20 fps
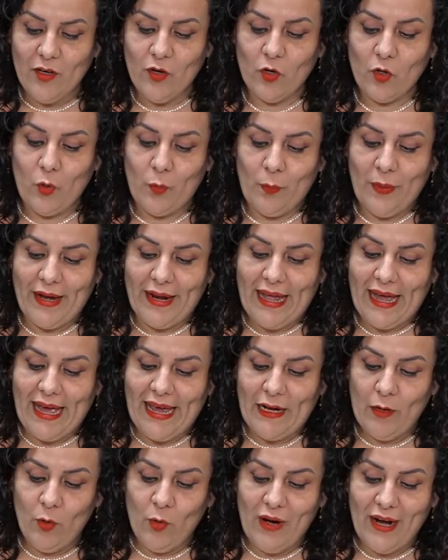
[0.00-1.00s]
ocupará
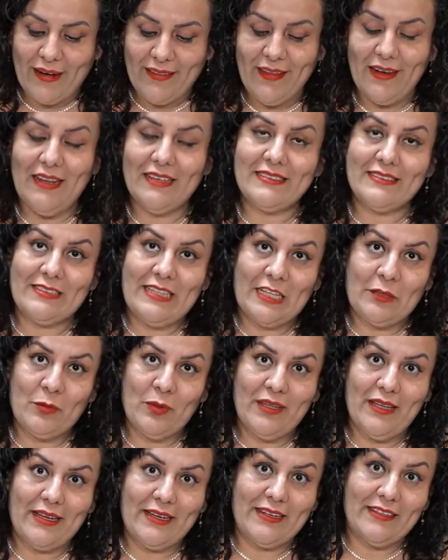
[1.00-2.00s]
el lugar de la
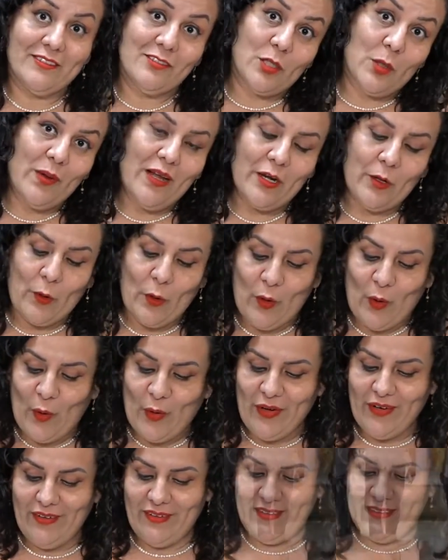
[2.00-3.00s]
estatua de Cristóbal Colón